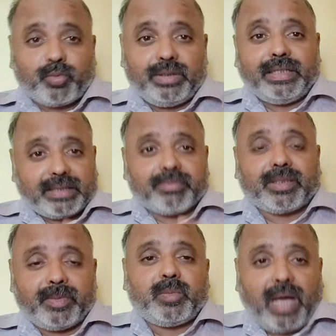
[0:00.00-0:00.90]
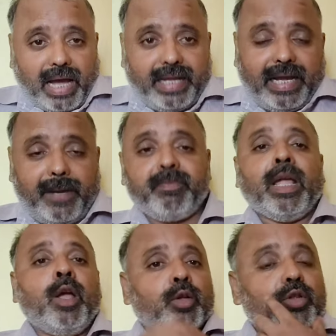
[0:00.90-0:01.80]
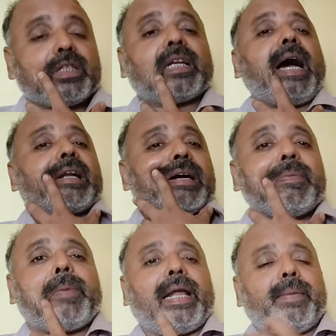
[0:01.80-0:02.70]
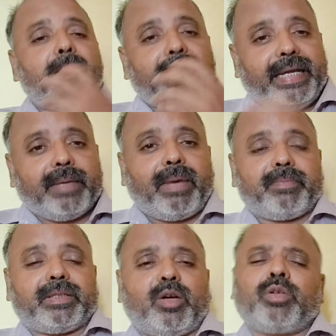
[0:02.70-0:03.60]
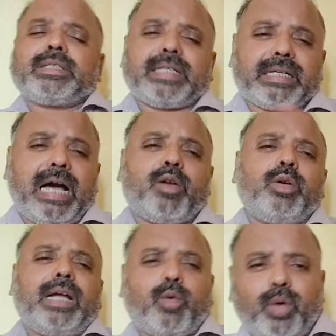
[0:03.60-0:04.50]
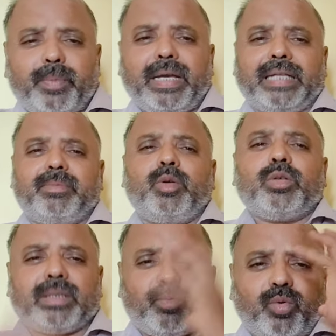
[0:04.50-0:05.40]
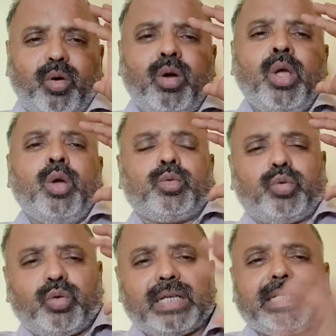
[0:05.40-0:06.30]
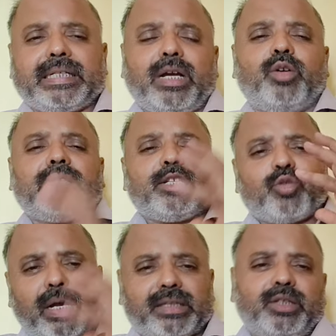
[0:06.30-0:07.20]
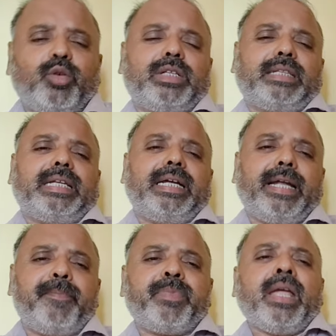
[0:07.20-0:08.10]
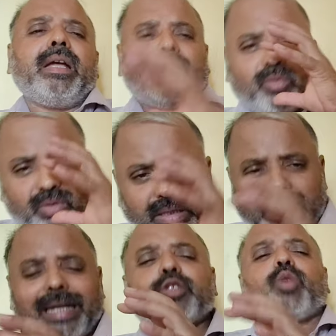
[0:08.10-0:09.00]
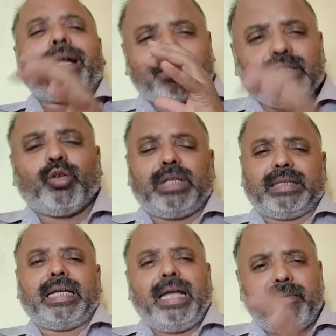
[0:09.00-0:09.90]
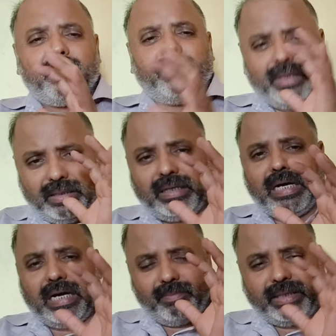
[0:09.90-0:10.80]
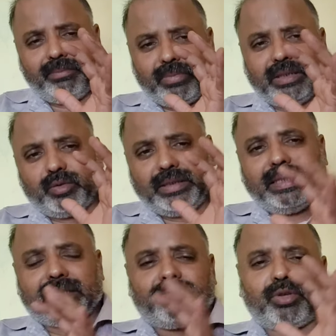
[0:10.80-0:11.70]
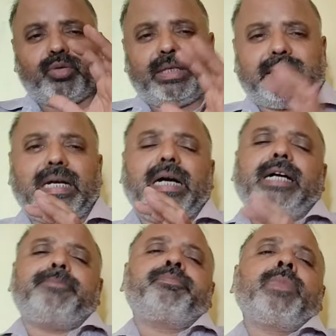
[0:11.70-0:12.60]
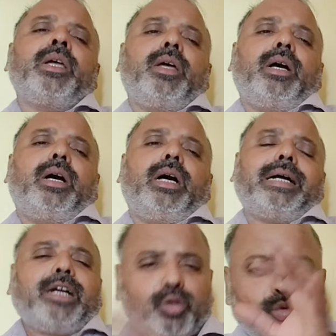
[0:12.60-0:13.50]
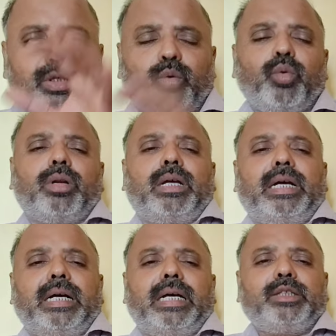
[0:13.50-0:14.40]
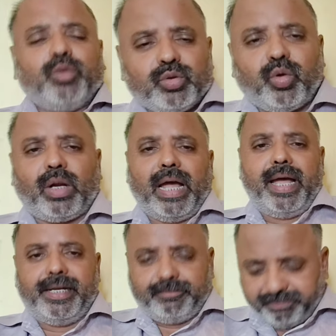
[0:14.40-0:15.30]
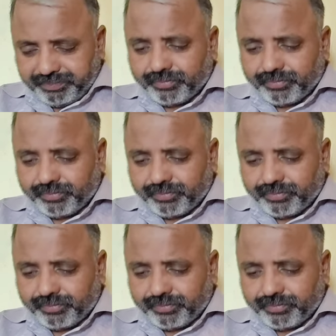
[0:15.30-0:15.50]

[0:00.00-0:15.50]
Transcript: तब खुली है तब समझ में आया है तो सरकार का बारे में मैं एक बात बताऊं कि सरकार हो या कोई भी आदमी हो जब वो थोड़ा सा क्या होता है स्वार्थी हो जाता है ना खाली स्वार्थी हो जाता है आ, जो ये सब तो थोड़ा सा आ, कटु जरूर आ, यूज हो रहा है